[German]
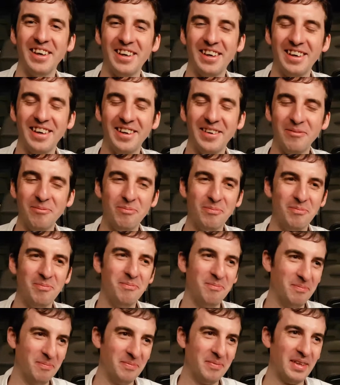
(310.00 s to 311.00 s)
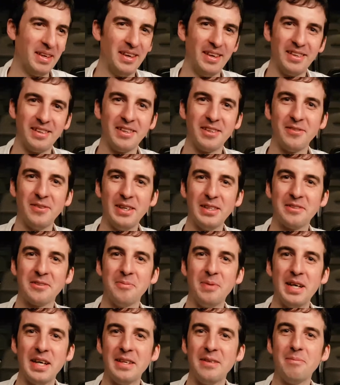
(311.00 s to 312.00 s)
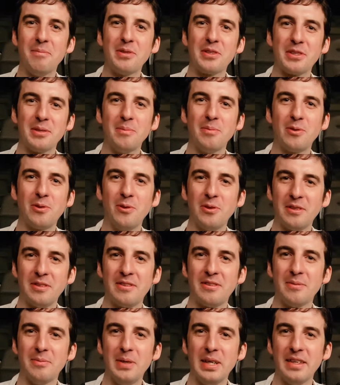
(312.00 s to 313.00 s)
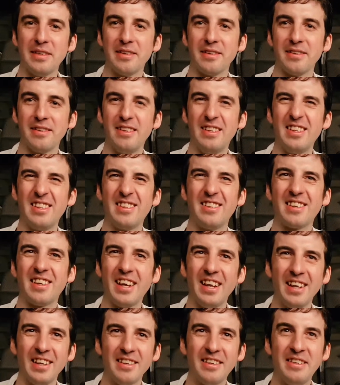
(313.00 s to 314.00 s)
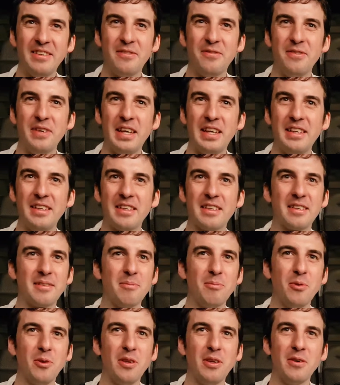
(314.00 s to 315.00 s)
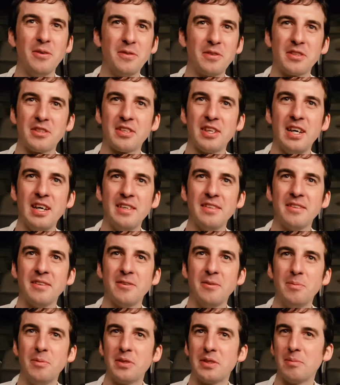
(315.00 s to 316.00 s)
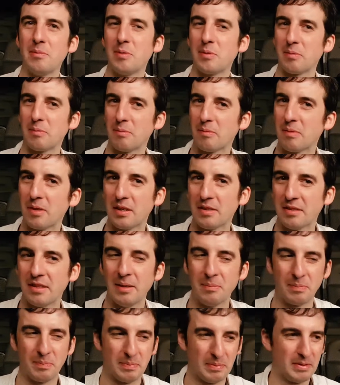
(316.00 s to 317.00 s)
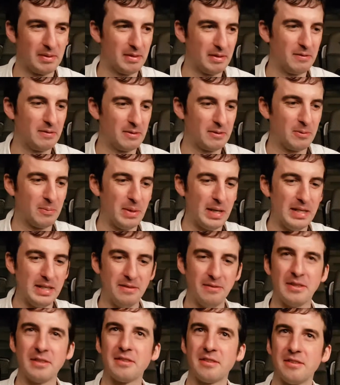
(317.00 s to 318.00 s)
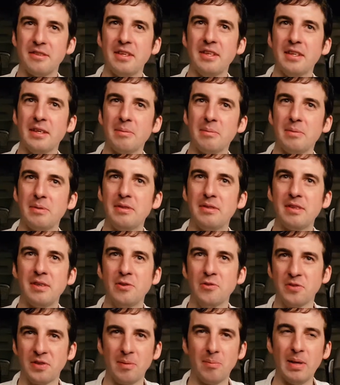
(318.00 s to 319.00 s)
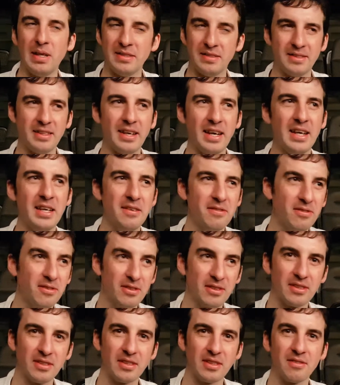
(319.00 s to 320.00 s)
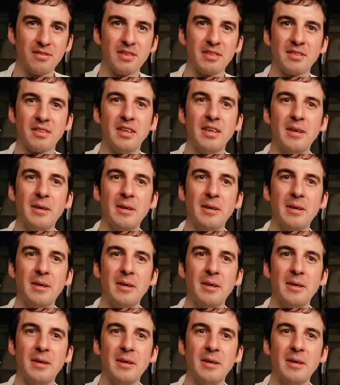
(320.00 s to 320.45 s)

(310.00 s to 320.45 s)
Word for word: ähm, das war zum einen bestimmt Glück, zum anderen liegt relativ wenig Müll auf der Straße rum. Oder man, also ich habe, sobald ich was gesehen habe, diese aufgeplatzte Reifen oder irgendwas,